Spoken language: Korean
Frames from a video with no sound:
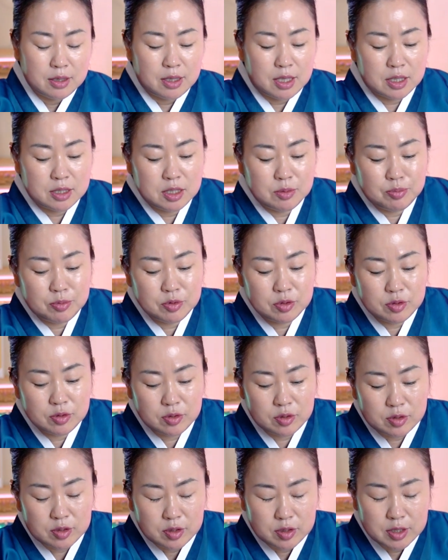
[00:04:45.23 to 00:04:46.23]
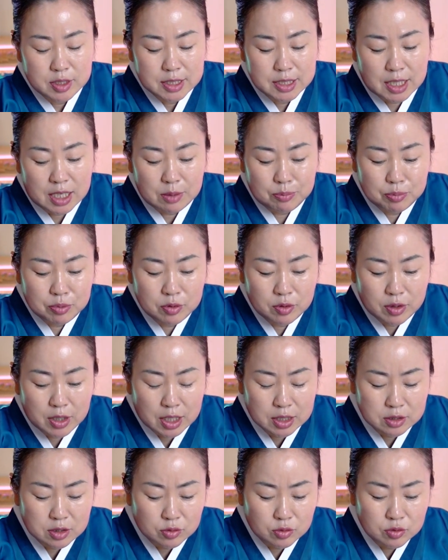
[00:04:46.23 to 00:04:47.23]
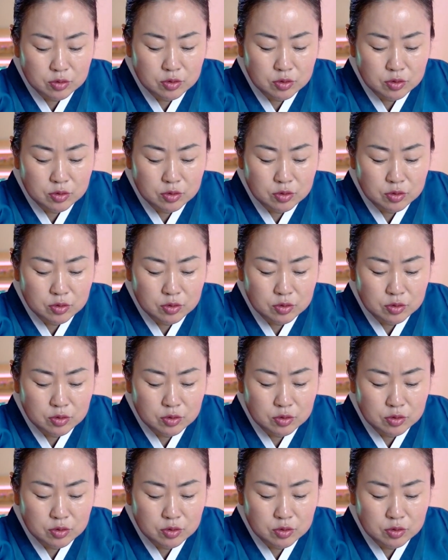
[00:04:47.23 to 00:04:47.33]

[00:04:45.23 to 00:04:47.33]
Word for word: 돼지분들 잘 풀어가죠.